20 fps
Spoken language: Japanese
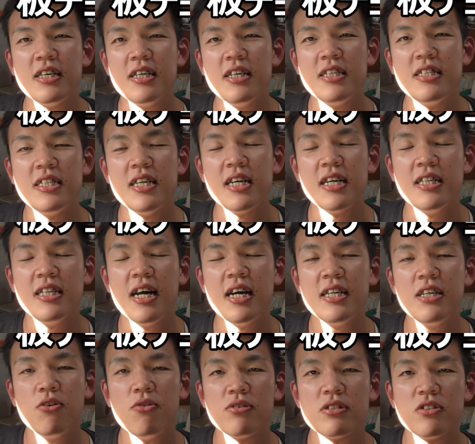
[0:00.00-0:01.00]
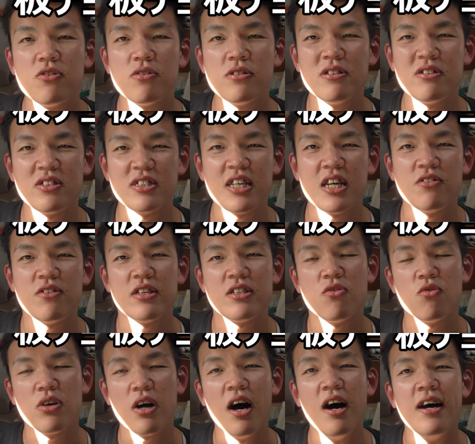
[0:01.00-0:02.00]
一夜で何を押し通そうとしたので
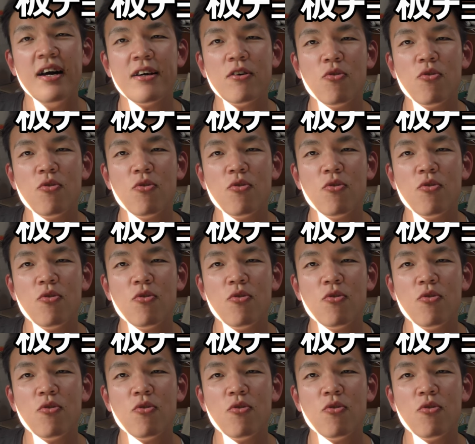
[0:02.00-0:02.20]
しょうか